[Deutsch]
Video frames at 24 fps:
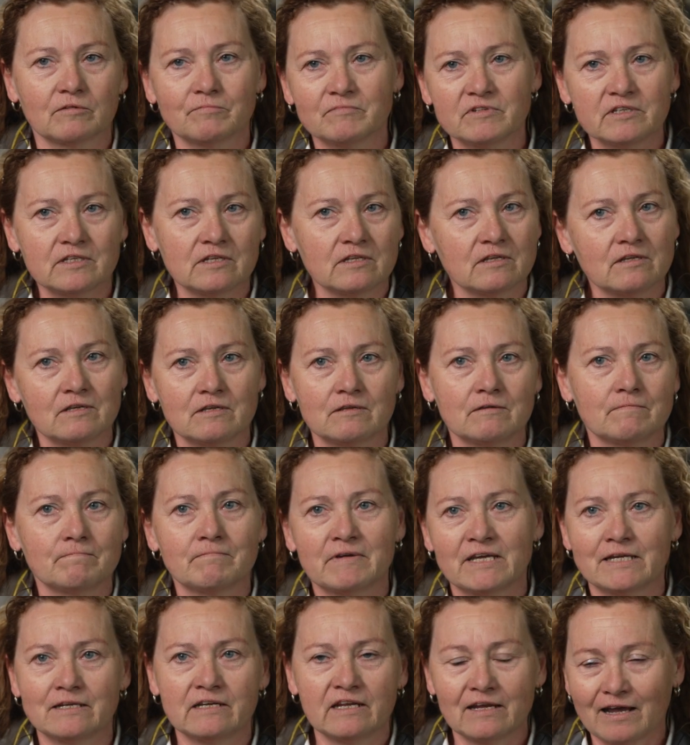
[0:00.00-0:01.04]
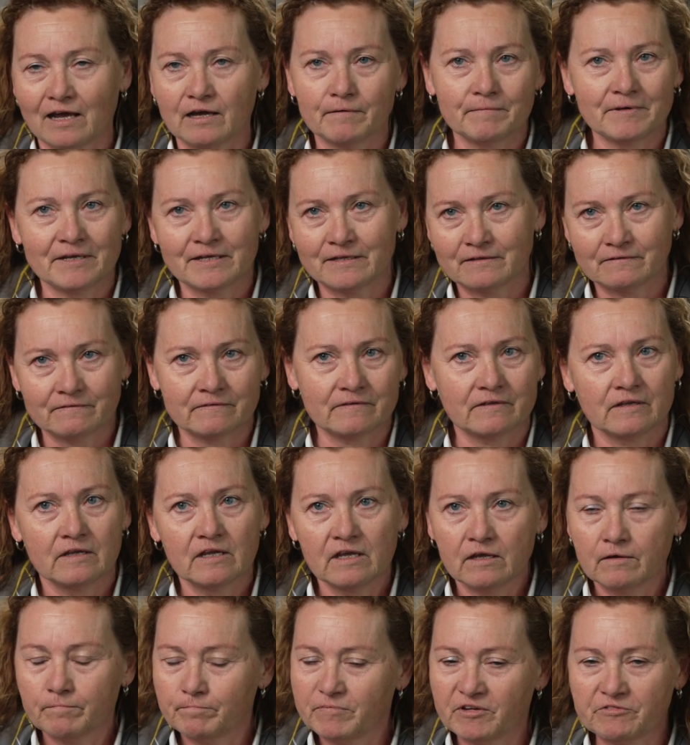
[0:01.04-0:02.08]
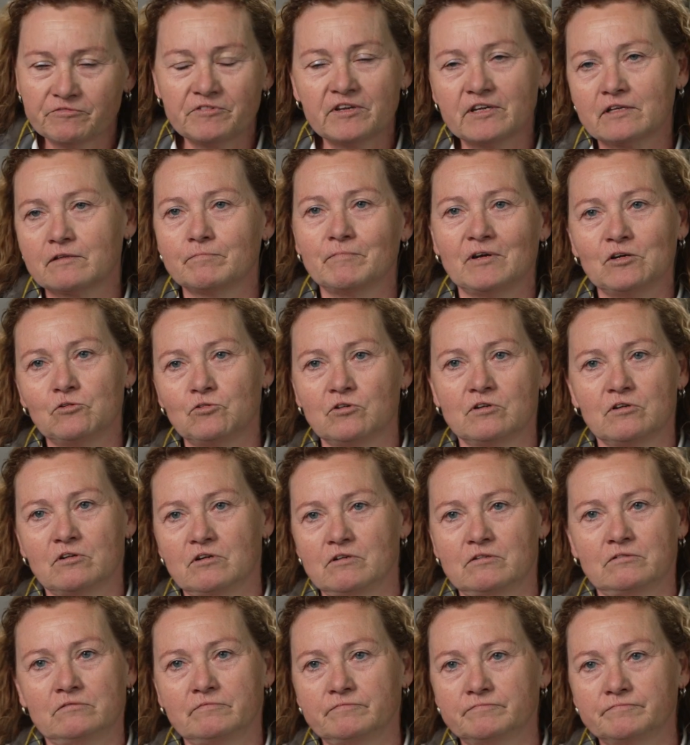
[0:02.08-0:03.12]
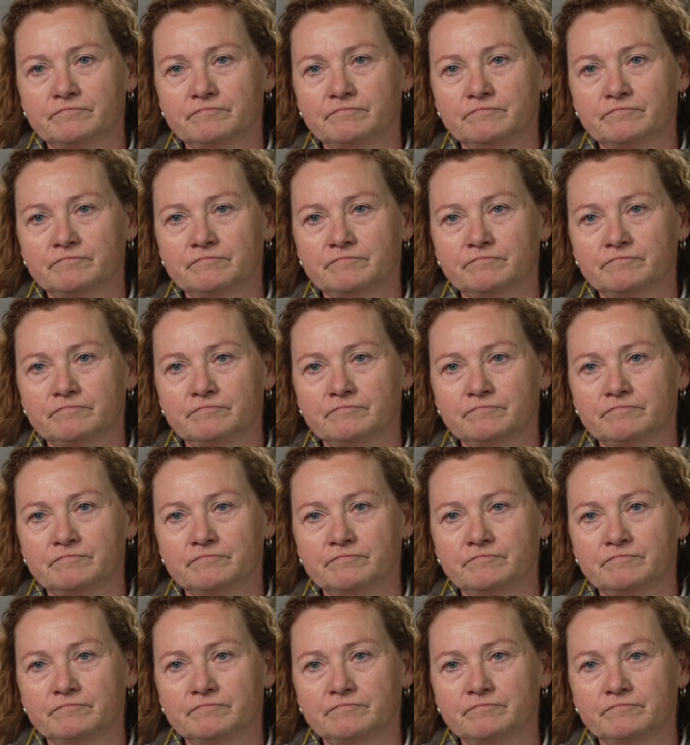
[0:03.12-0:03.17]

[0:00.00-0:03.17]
damit ich meine Arbeit perfekt machen kann.